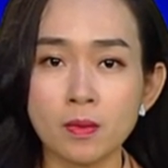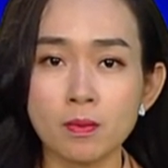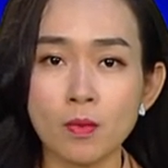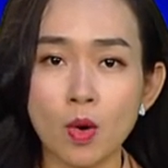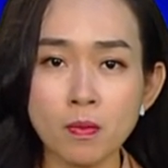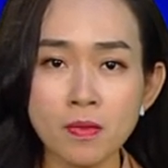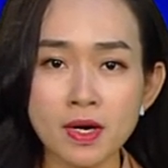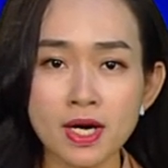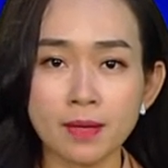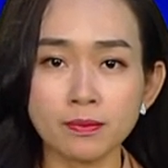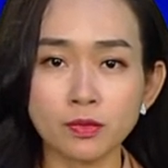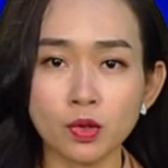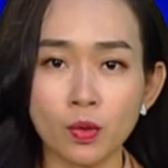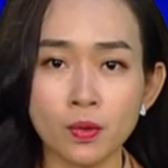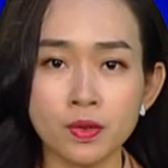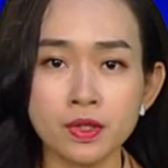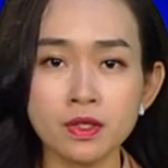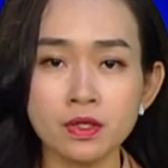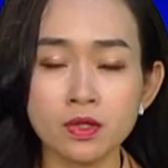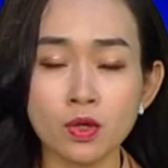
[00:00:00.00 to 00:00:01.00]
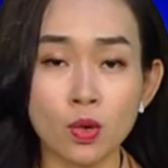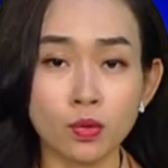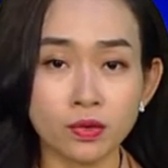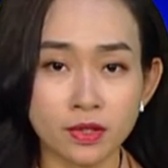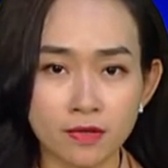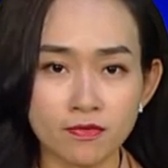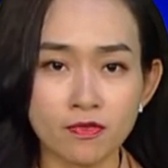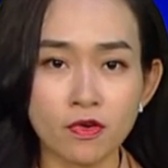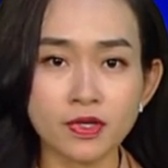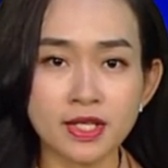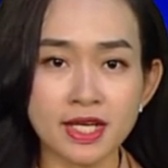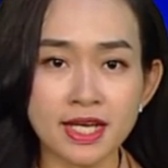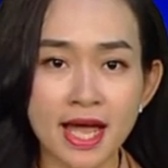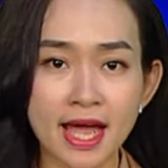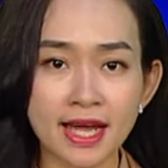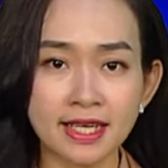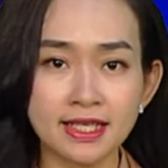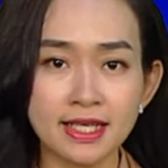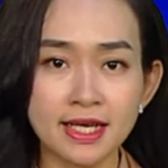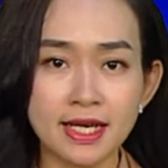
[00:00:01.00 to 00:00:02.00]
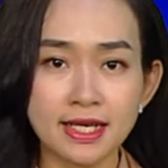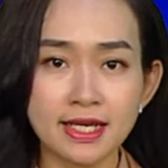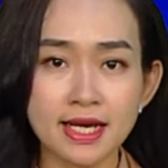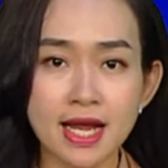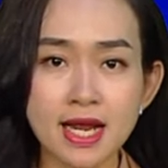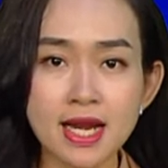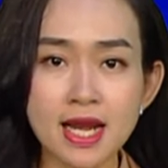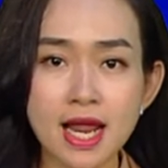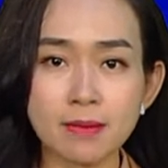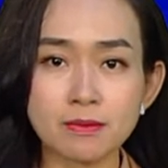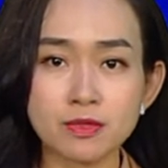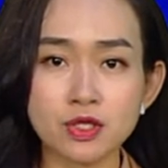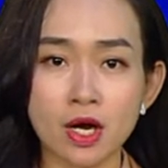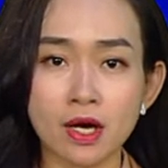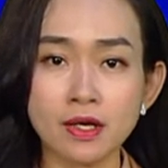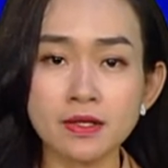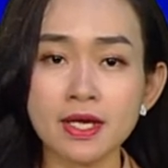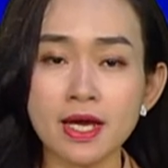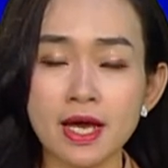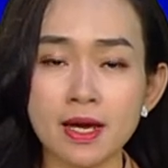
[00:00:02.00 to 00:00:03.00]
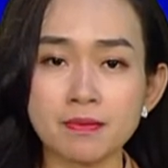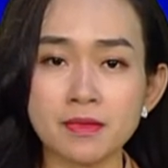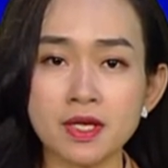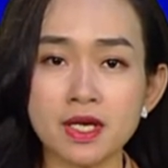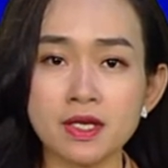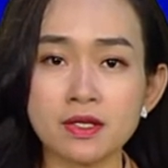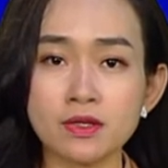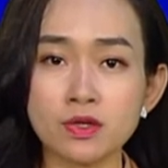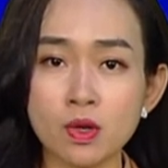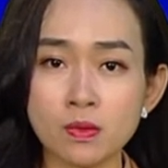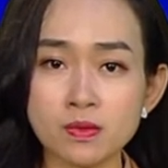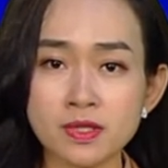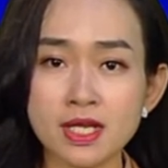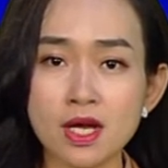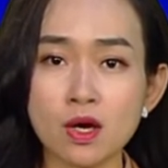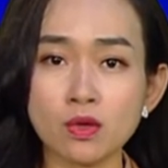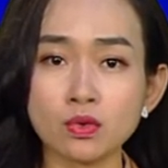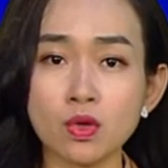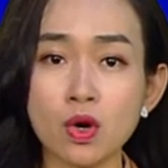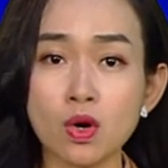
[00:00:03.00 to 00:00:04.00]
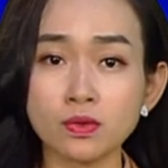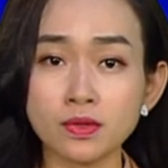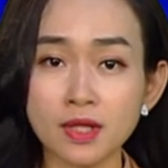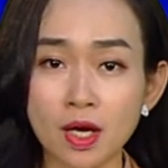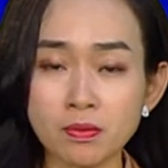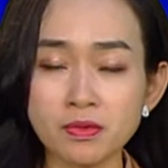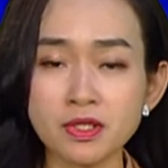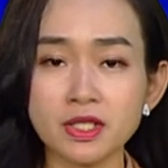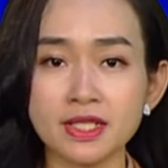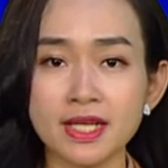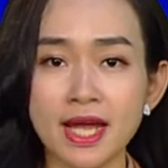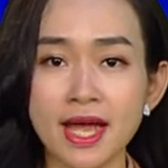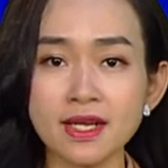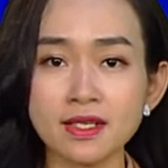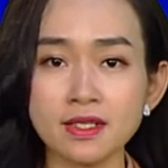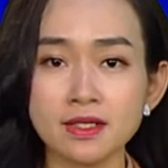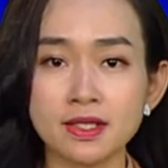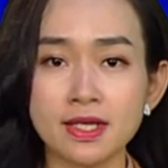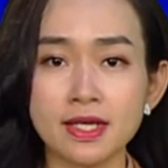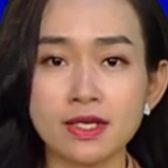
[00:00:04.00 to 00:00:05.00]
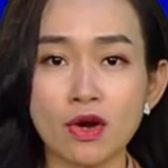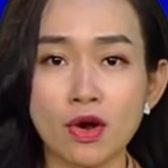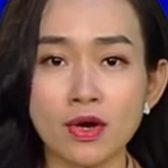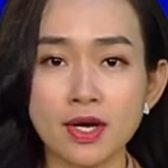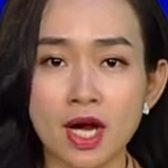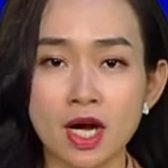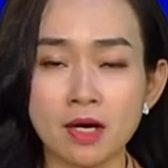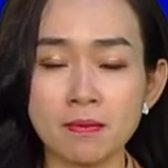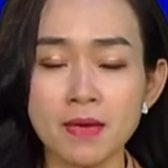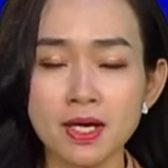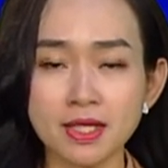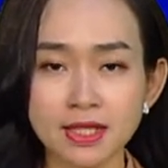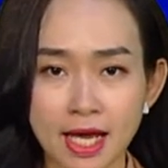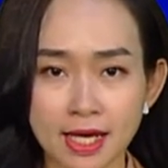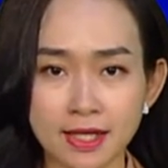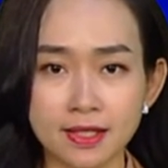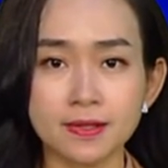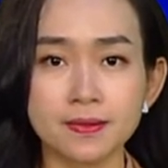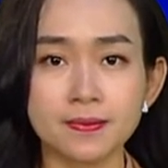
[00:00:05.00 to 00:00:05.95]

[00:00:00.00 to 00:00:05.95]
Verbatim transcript: 45 tuổi, ngụ thành phố Dĩ An để làm rõ về hành vi dùng xe ô tô tông người khác khi đòi nợ bất thành.